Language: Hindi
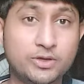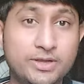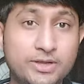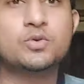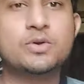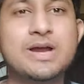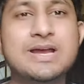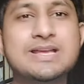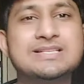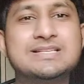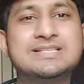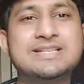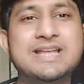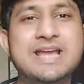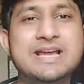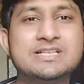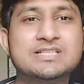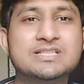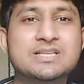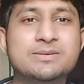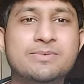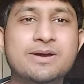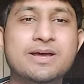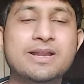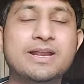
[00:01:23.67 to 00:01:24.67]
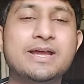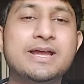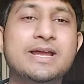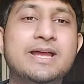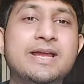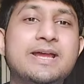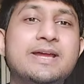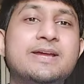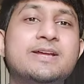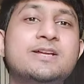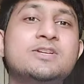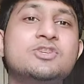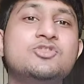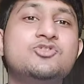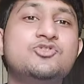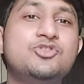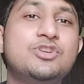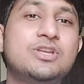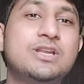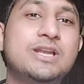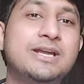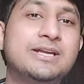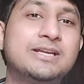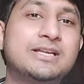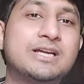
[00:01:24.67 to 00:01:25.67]
तो गाइज नेक्स्ट हमारा है
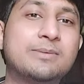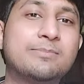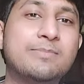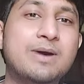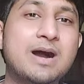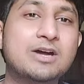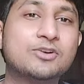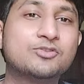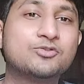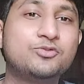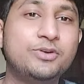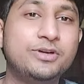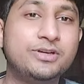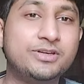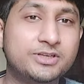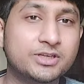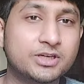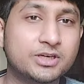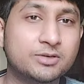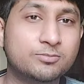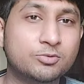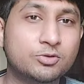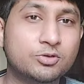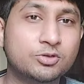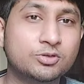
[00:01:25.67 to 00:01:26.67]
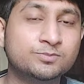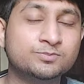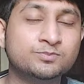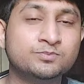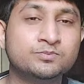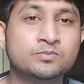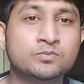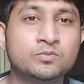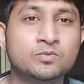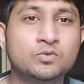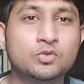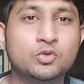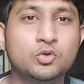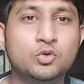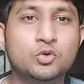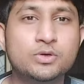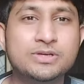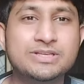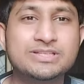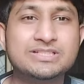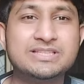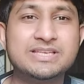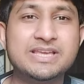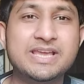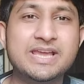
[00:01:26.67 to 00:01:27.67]
जिलेट का मार्क थ्री टर्बो तो
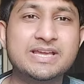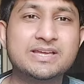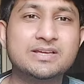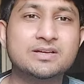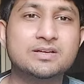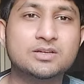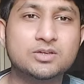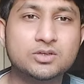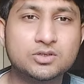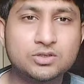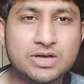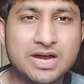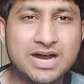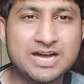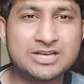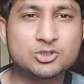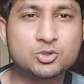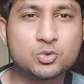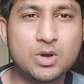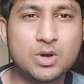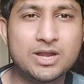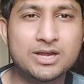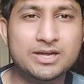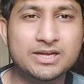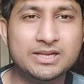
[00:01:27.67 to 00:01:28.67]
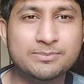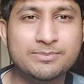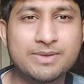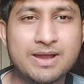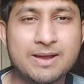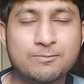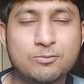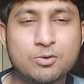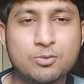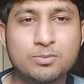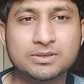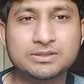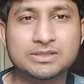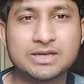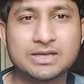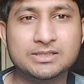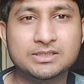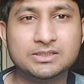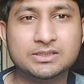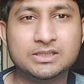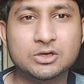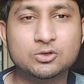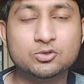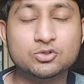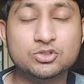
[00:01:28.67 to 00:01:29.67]
इसकी एक uh, खास क्वालिटी मैं आपको बता
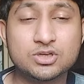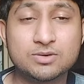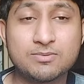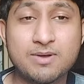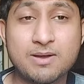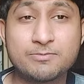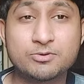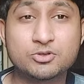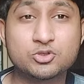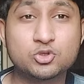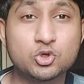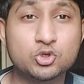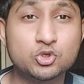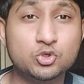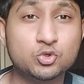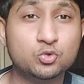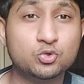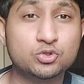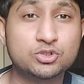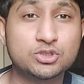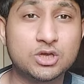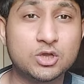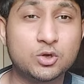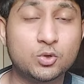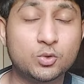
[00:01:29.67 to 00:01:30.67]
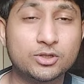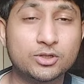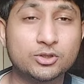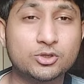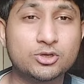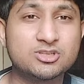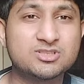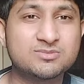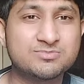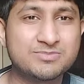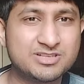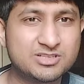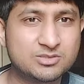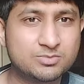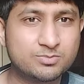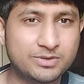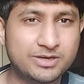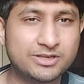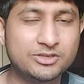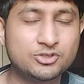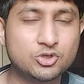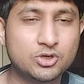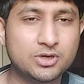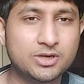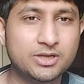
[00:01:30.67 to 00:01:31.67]
देता हूँ जब आप इसको यूज़ करोगे तो इसमें
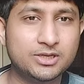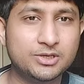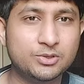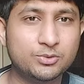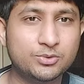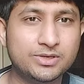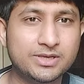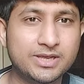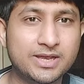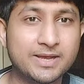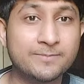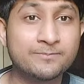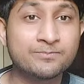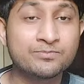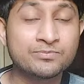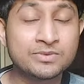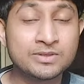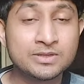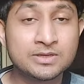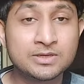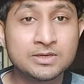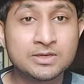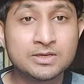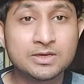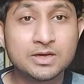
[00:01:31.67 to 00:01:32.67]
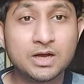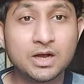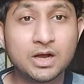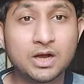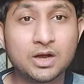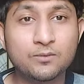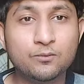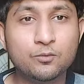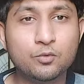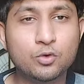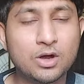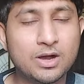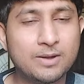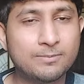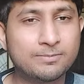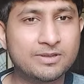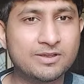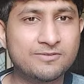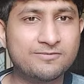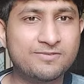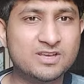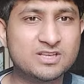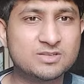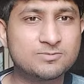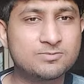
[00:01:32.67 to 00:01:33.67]
स्प्रिंग जो लगी हुई है uh, वो
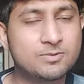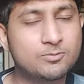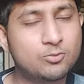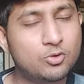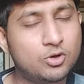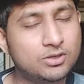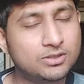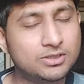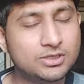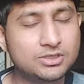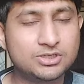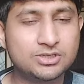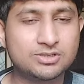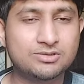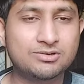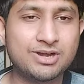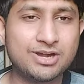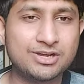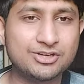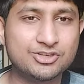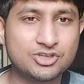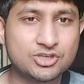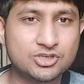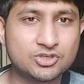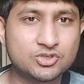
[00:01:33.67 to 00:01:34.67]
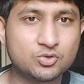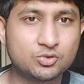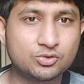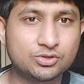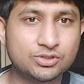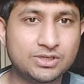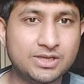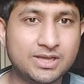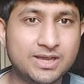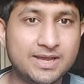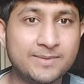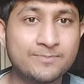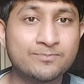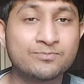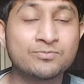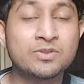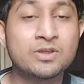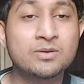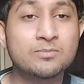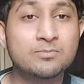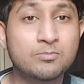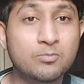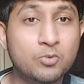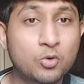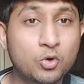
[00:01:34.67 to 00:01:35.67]
आपके फेस पे बहुत अच्छी तरह एडजस्ट होती है
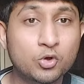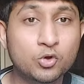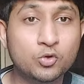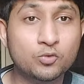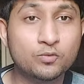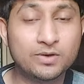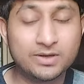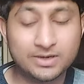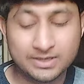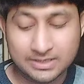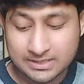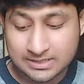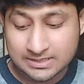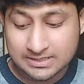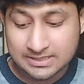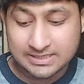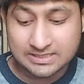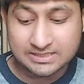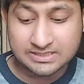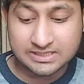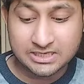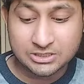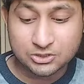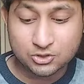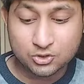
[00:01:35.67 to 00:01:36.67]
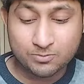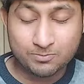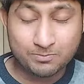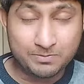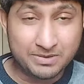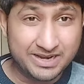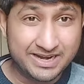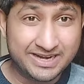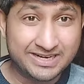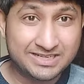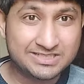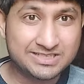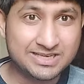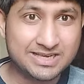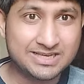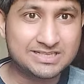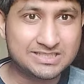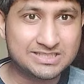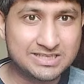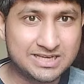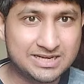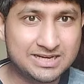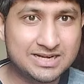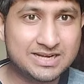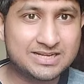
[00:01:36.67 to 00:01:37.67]
मोर ओवर इसके जो ब्लेड्स हैं
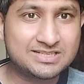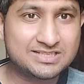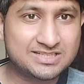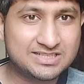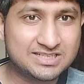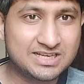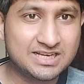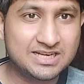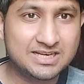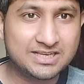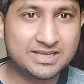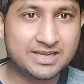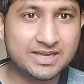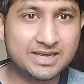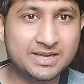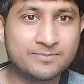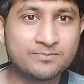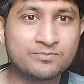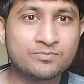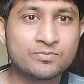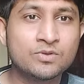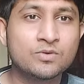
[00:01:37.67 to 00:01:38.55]
स्टेनलेस स्टील के